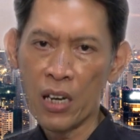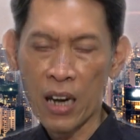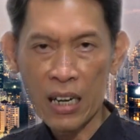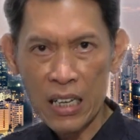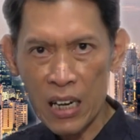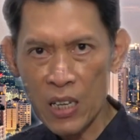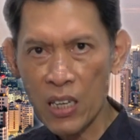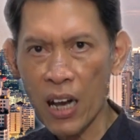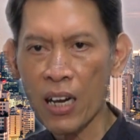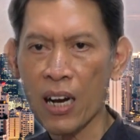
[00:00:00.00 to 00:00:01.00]
dan
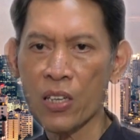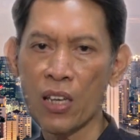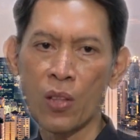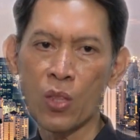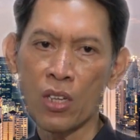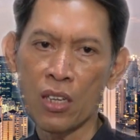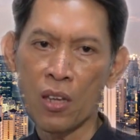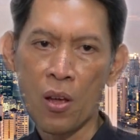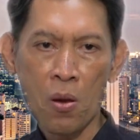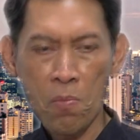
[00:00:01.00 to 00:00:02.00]
kerja keras yang
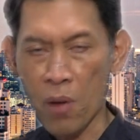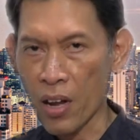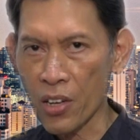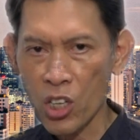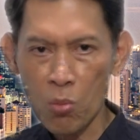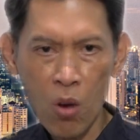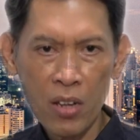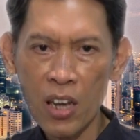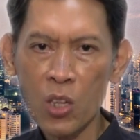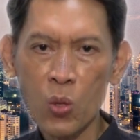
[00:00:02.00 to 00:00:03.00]
tinggi, maka
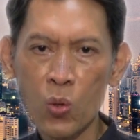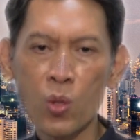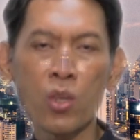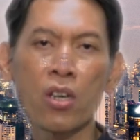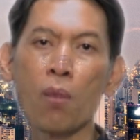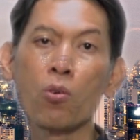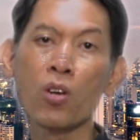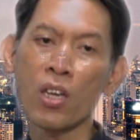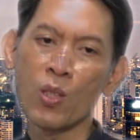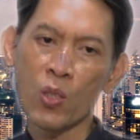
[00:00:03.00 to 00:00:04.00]
semuanya itu tidak
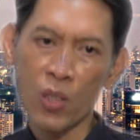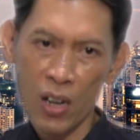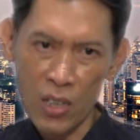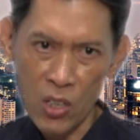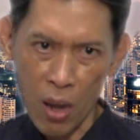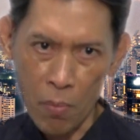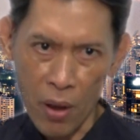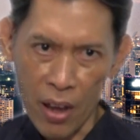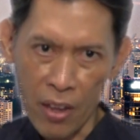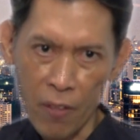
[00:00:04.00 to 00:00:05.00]
mungkin
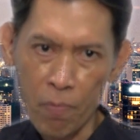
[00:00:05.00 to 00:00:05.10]
tercapai.